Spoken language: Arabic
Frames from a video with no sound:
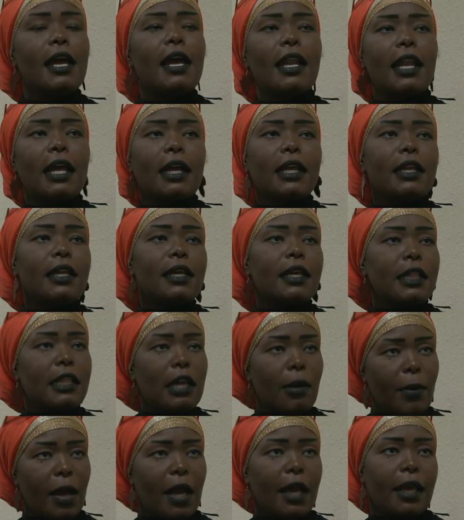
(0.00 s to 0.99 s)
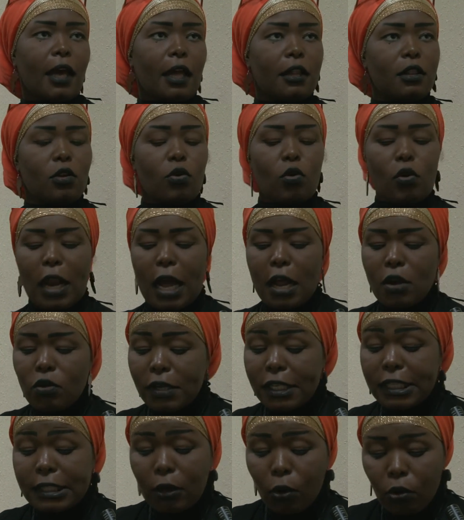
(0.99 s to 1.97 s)
لكن اللي قدام حيقدروا
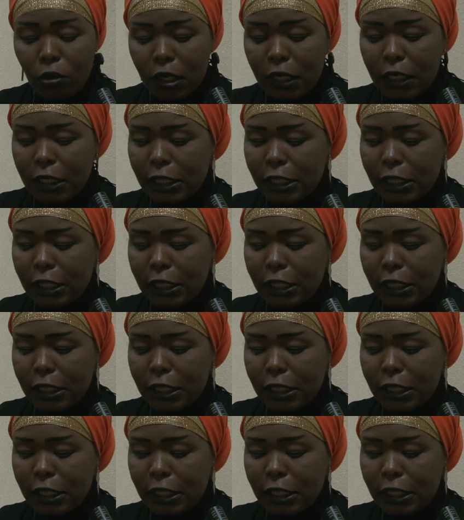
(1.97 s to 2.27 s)
لانه انت كل